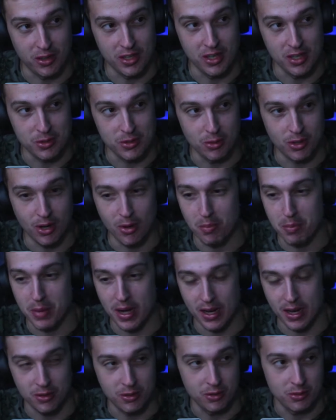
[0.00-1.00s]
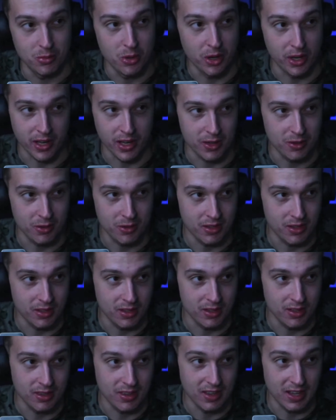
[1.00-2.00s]
de James Bond a un pájaro muy raro
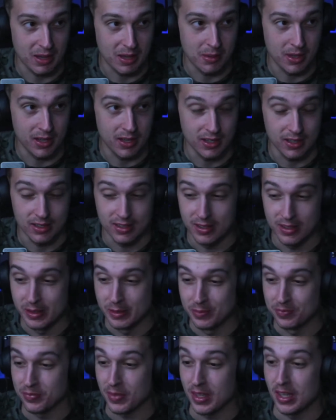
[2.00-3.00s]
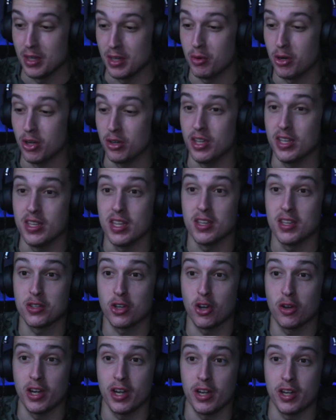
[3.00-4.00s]
de, Jamaica. Y bueno, y James
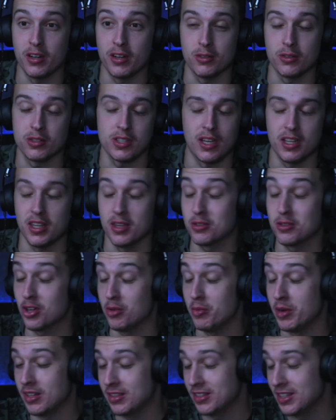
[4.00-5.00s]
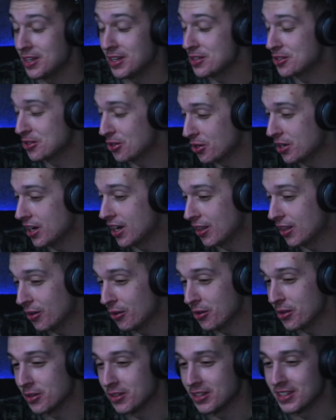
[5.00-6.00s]
Connery, o sea, James Connery, James Connery
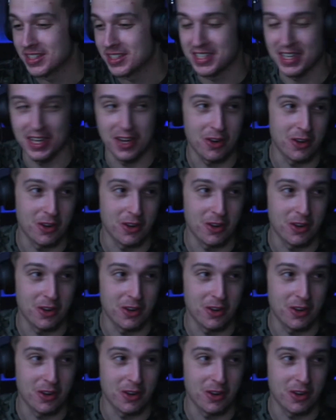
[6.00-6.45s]
digo yo, James